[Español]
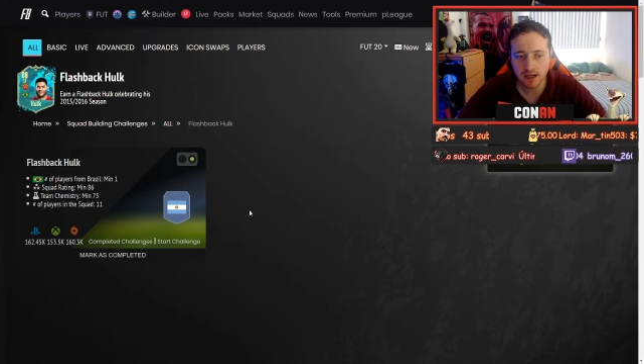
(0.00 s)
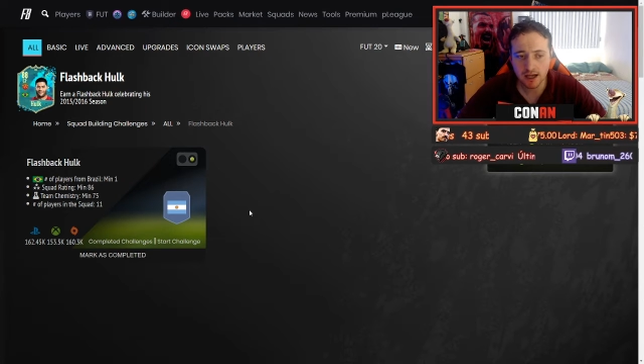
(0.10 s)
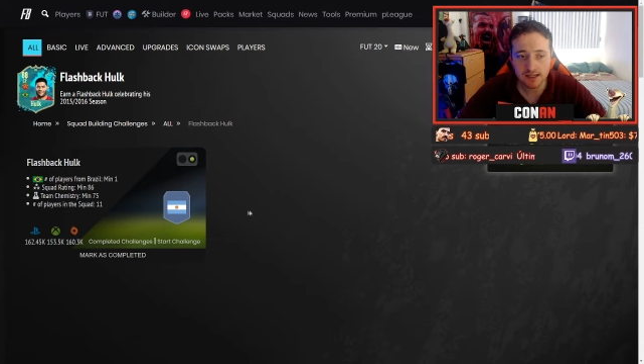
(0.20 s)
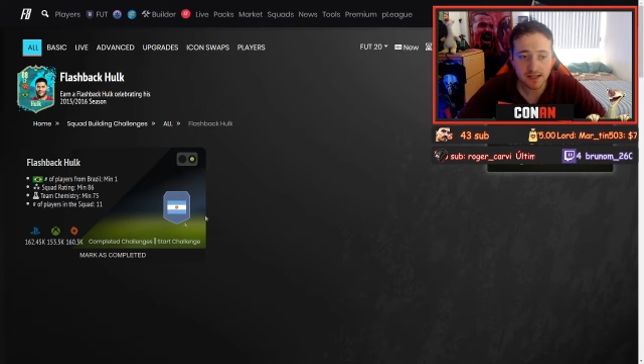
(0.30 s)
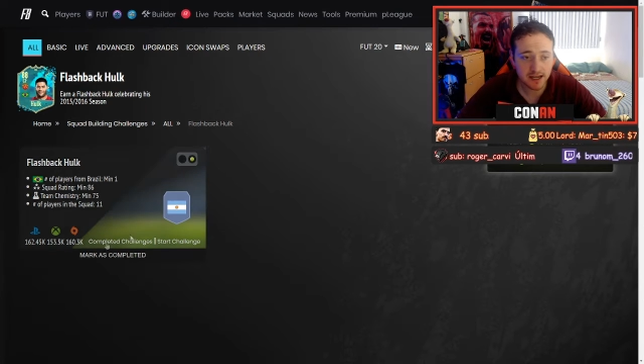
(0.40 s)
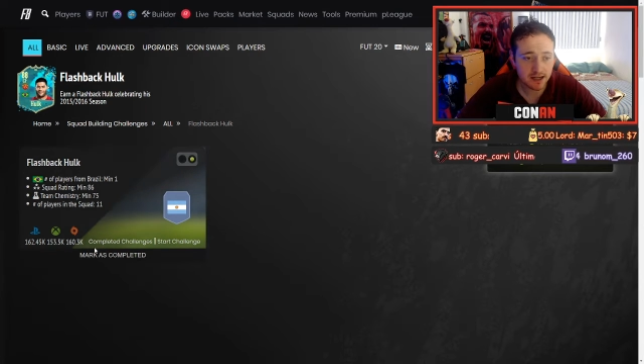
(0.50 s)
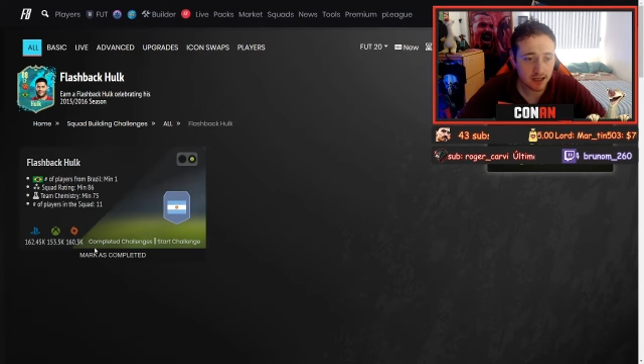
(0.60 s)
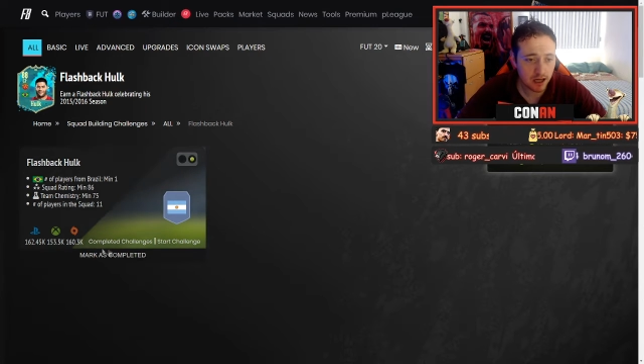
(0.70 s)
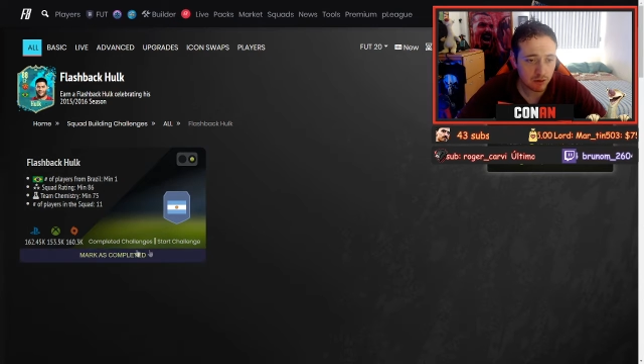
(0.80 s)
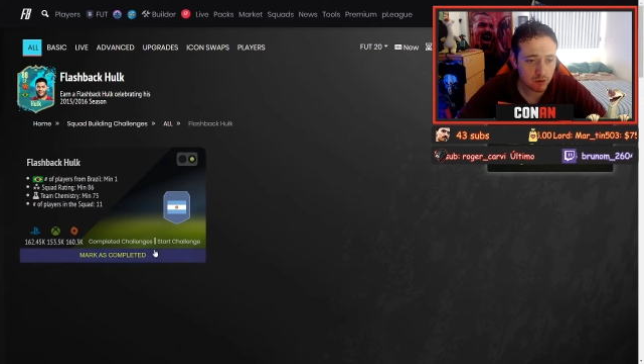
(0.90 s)
Así que
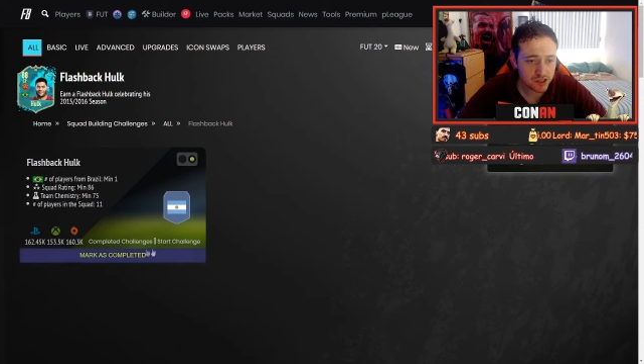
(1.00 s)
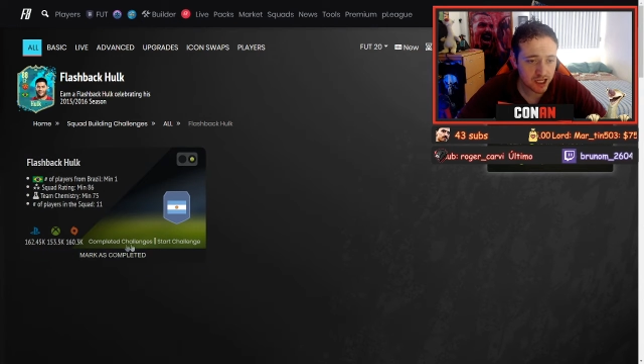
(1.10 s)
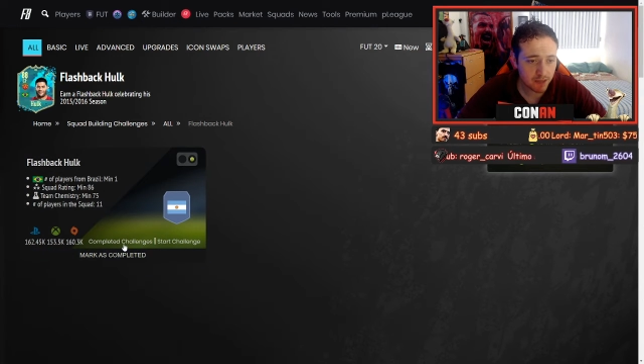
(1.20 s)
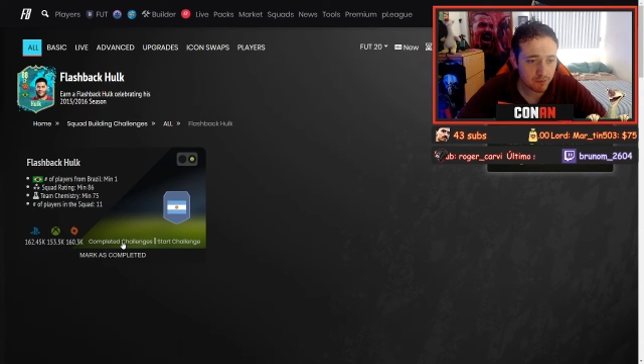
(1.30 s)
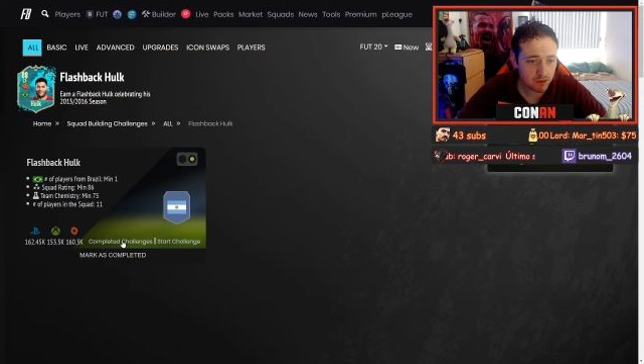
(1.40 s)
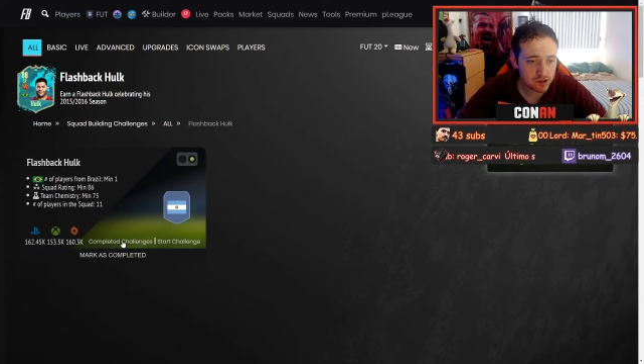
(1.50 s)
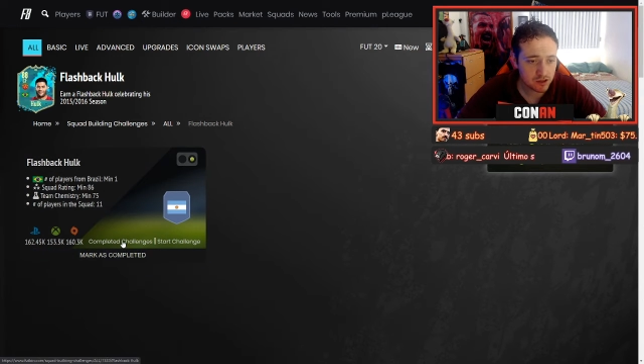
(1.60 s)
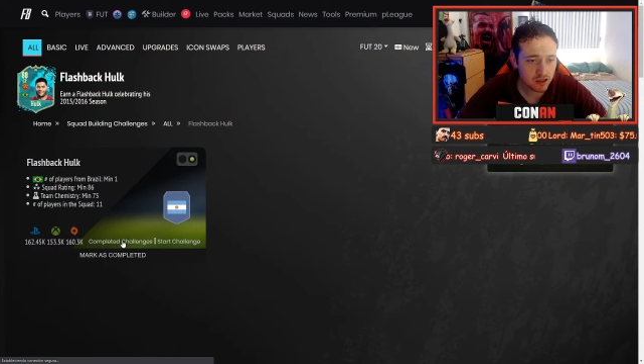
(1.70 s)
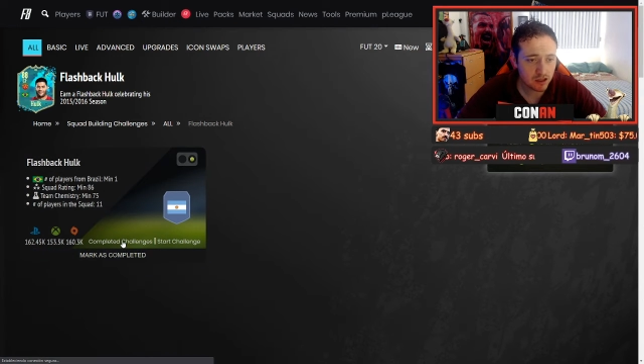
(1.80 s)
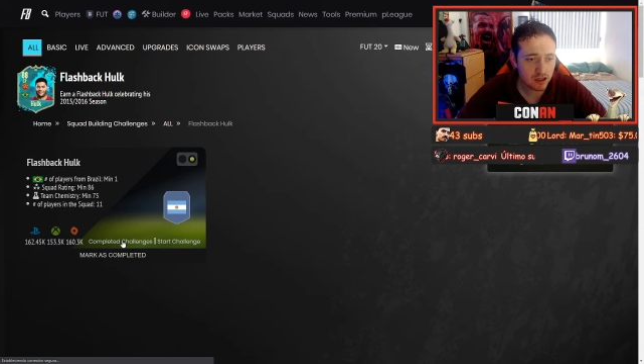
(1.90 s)
nada, algunos
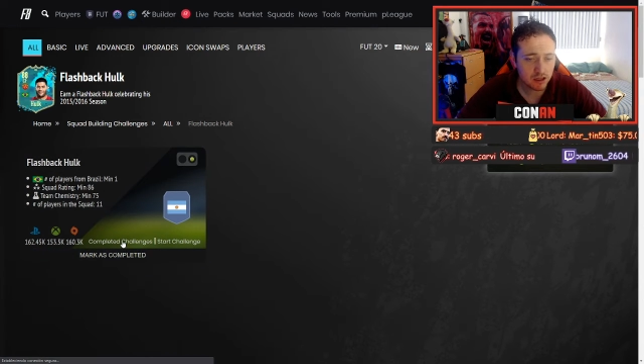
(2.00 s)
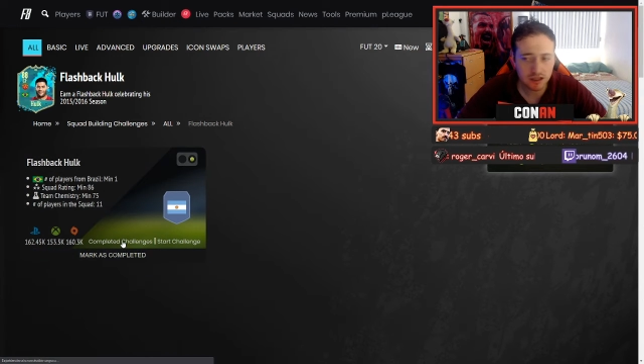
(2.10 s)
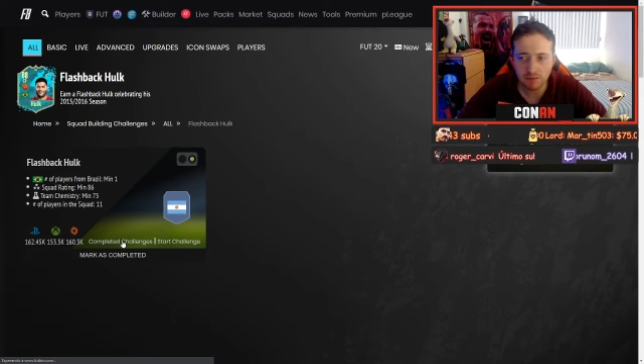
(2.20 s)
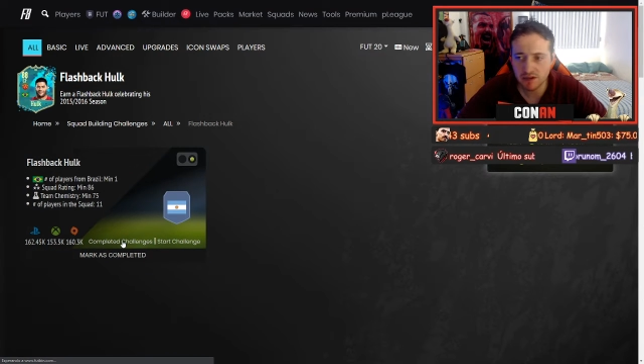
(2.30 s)
ejemplos de